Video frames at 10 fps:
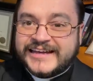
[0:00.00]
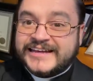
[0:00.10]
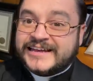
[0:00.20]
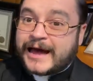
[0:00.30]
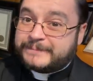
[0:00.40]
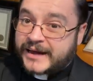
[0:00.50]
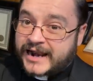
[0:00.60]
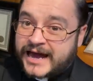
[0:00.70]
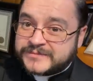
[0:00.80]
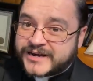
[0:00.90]
Y la
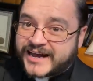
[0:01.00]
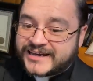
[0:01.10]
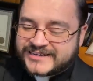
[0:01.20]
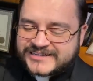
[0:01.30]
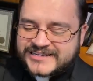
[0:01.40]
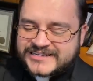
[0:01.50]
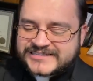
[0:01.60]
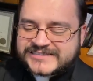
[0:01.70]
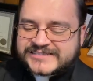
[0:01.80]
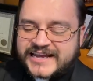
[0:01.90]
palabra
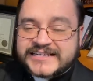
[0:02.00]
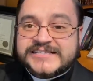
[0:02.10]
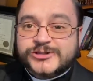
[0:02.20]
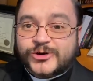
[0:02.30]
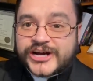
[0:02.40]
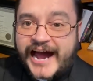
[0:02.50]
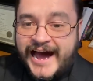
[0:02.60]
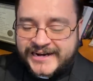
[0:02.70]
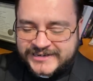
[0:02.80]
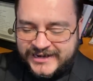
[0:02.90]
se hizo
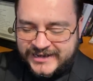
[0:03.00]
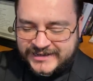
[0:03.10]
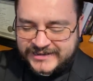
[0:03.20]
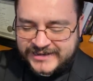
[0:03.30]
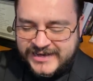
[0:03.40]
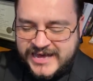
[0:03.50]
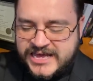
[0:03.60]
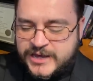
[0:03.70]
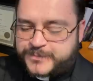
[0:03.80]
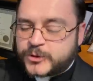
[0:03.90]
carne
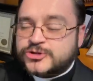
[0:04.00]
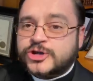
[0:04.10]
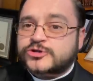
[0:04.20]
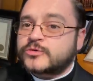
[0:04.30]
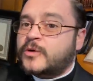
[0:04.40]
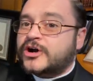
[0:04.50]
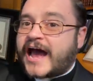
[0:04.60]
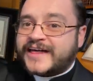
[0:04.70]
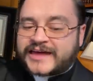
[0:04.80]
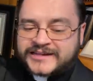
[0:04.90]
y puso su
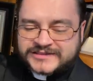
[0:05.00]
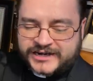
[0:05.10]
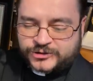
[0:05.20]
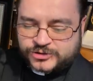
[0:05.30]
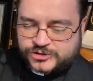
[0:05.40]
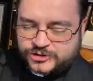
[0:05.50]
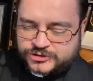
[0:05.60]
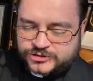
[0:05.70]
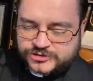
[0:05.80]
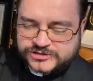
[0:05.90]
morada entre
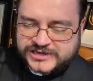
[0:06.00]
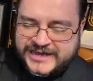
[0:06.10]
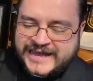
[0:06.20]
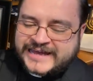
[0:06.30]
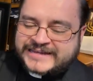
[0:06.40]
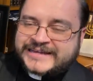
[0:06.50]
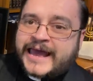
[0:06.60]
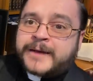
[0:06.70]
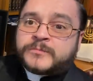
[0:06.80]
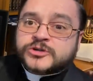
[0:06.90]
nosotros. Y
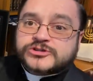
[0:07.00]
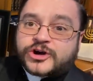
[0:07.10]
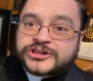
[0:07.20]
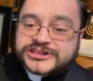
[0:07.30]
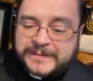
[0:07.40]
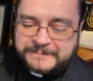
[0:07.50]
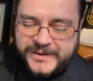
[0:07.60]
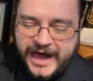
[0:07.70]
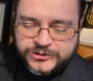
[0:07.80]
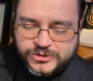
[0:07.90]
hemos
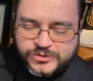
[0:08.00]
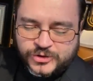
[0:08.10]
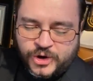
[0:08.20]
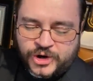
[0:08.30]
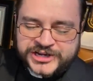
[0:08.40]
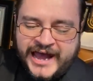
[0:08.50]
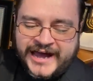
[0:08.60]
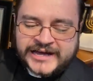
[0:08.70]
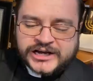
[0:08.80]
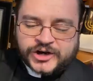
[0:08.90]
contemplado su
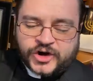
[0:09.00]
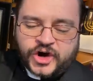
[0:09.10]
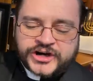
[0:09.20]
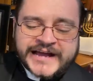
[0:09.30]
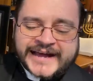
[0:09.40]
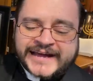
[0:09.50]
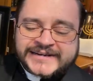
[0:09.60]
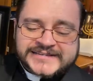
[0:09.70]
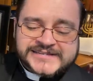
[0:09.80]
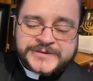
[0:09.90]
gloria, gloria que
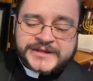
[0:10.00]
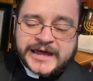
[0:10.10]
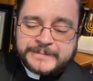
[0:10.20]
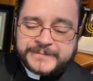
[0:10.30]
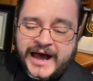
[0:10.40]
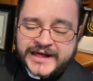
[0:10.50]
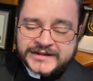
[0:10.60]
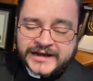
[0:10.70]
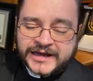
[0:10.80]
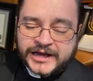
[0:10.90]
recibe del
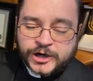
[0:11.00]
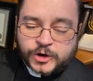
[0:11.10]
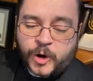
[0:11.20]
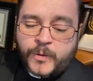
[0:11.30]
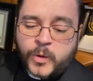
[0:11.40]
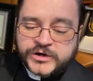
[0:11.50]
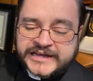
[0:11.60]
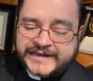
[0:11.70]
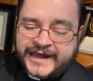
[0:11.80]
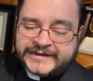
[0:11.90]
Padre como
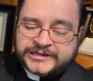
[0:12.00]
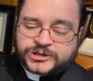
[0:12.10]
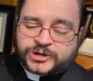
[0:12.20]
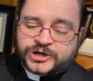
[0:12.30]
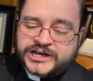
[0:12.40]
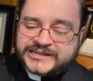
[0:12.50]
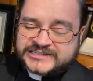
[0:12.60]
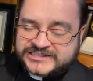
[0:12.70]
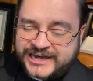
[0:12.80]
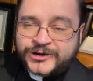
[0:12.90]
unigénito,
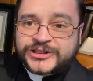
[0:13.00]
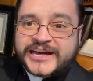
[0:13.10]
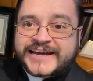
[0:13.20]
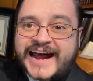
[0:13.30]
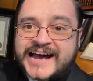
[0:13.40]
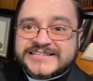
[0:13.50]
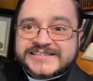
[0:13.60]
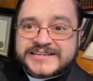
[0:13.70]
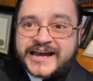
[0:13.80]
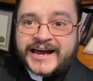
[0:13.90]
lleno de
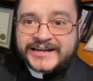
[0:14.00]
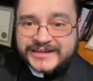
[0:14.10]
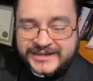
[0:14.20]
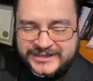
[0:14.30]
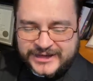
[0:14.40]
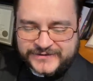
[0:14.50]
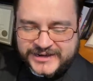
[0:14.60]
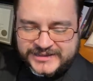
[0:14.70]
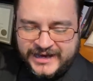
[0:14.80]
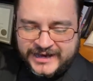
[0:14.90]
gracia y de
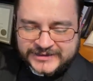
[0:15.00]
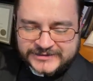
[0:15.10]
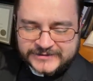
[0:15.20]
verdad.